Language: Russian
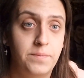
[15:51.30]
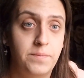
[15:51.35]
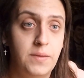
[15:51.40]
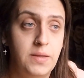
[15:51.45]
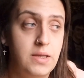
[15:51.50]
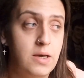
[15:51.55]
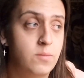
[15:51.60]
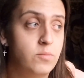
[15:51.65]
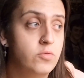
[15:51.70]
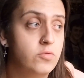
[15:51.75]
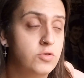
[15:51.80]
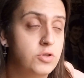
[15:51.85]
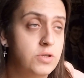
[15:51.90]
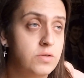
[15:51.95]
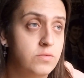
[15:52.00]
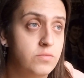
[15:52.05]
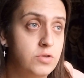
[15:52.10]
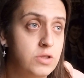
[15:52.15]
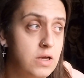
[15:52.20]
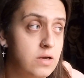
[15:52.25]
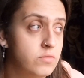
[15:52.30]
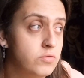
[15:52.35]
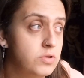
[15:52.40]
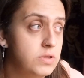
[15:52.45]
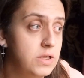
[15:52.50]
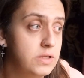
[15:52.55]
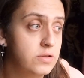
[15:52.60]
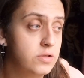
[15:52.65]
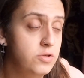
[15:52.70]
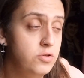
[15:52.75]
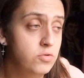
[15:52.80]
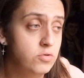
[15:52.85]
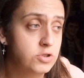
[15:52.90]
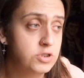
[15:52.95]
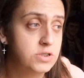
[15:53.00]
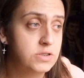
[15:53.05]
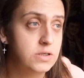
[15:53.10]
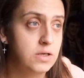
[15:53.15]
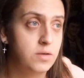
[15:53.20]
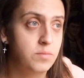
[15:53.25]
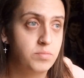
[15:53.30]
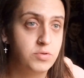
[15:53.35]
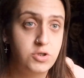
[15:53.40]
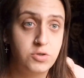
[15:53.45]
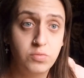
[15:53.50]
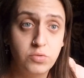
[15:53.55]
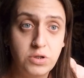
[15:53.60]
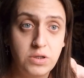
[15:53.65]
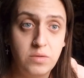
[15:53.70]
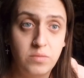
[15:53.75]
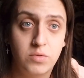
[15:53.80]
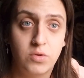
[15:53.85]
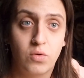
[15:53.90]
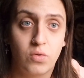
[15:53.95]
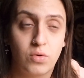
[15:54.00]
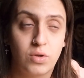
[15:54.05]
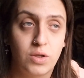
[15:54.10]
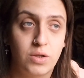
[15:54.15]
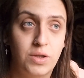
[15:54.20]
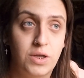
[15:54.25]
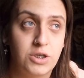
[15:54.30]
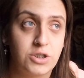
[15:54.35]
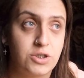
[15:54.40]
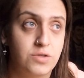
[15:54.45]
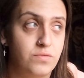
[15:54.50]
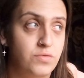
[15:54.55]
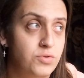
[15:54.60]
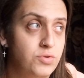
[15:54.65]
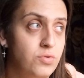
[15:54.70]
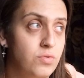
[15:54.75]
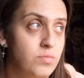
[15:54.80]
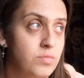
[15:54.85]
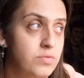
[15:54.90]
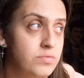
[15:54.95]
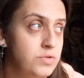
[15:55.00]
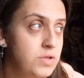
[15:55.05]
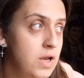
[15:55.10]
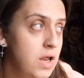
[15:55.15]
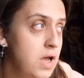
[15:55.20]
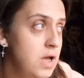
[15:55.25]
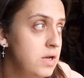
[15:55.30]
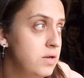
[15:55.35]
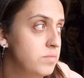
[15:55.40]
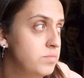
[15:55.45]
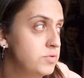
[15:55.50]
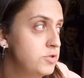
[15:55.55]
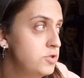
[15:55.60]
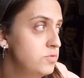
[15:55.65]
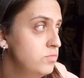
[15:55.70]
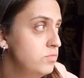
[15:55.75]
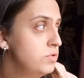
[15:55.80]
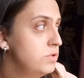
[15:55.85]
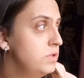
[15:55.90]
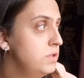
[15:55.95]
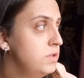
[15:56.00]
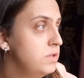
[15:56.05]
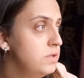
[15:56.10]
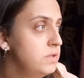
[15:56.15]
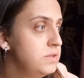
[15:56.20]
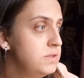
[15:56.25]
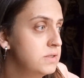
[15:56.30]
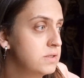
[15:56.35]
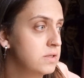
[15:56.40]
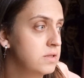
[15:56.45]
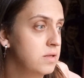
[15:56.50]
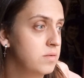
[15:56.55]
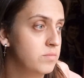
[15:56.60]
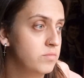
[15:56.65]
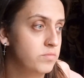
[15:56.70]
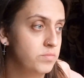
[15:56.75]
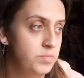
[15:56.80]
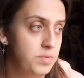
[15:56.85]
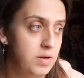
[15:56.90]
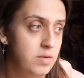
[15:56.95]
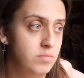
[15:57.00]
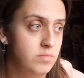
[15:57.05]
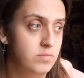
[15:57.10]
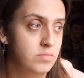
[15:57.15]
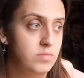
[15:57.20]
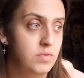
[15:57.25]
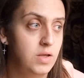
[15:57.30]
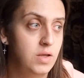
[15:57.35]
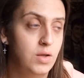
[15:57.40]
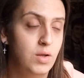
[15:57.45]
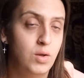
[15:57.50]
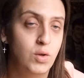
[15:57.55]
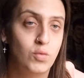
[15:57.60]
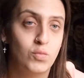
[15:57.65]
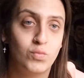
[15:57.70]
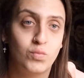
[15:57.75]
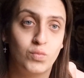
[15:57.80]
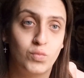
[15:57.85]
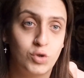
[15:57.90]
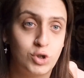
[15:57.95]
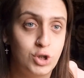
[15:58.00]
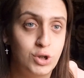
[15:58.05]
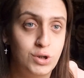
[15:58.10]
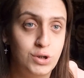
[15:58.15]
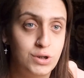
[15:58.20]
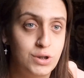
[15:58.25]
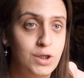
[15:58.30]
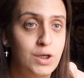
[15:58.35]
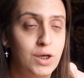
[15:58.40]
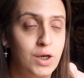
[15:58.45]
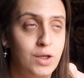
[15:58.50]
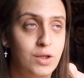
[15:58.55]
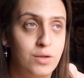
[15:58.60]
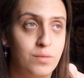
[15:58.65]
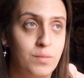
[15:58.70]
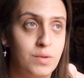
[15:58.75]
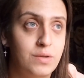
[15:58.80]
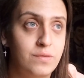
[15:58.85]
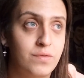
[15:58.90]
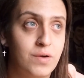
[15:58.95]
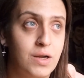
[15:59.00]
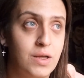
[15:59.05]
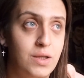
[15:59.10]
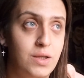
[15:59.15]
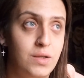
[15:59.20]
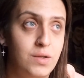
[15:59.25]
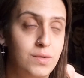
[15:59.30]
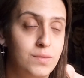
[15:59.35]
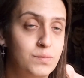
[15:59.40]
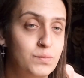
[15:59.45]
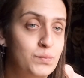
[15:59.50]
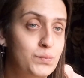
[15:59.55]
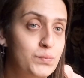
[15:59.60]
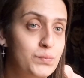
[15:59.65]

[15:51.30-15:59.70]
Я бы вот, вот так вот наткнешься. почему ты именно около нашего дома, вот реально, почему не где-то там прям... Может, это действительно какие-то мои враги?